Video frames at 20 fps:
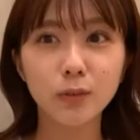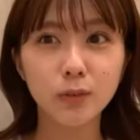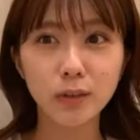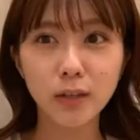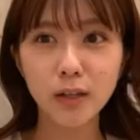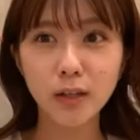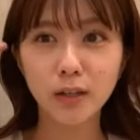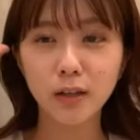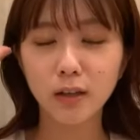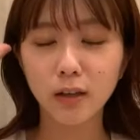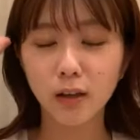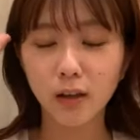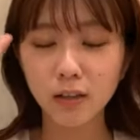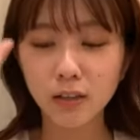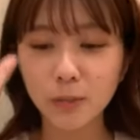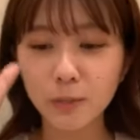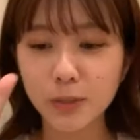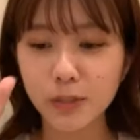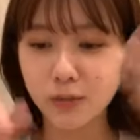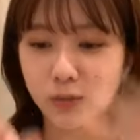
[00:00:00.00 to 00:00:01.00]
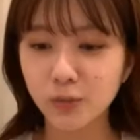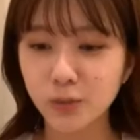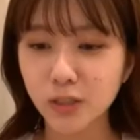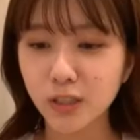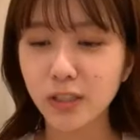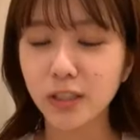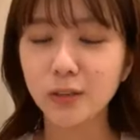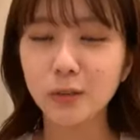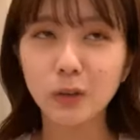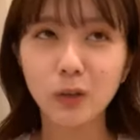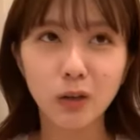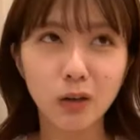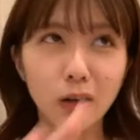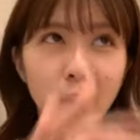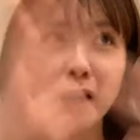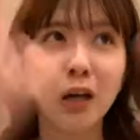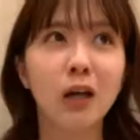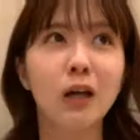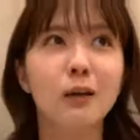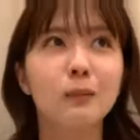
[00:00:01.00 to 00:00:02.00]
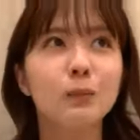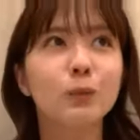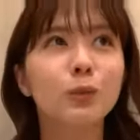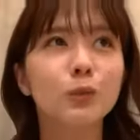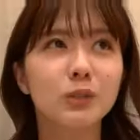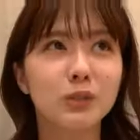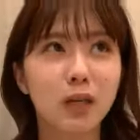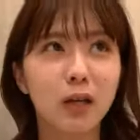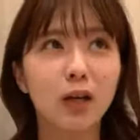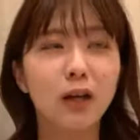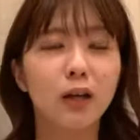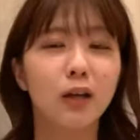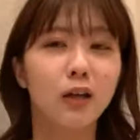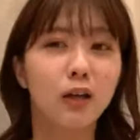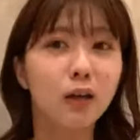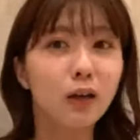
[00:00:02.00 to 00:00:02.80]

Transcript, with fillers: で花道の下にいるからもうさ